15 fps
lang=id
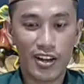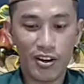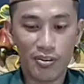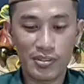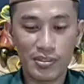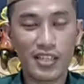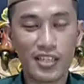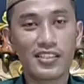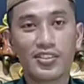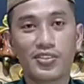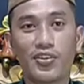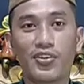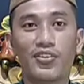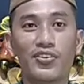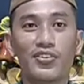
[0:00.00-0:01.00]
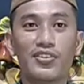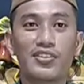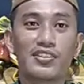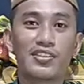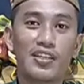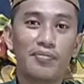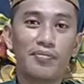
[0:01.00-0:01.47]
kalau bisa diskon
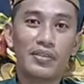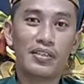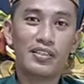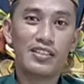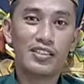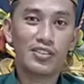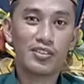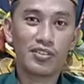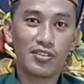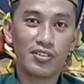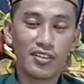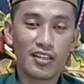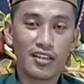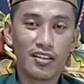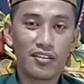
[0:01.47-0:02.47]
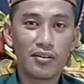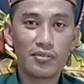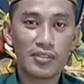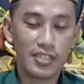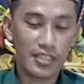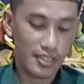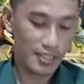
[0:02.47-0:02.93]
sampai didiskon oleh Allah
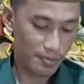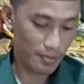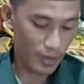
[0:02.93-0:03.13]
menjadi lima